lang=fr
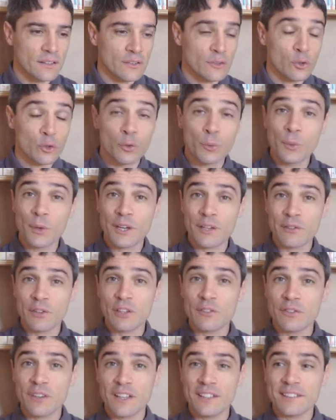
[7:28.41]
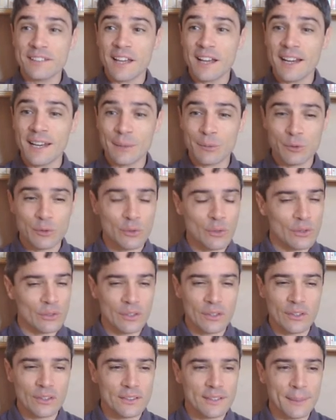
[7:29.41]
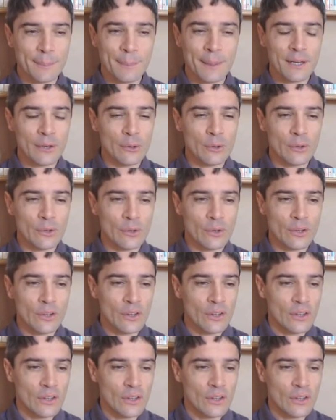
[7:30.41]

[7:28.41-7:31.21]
je me révolte face à l'absurde. C'est pas le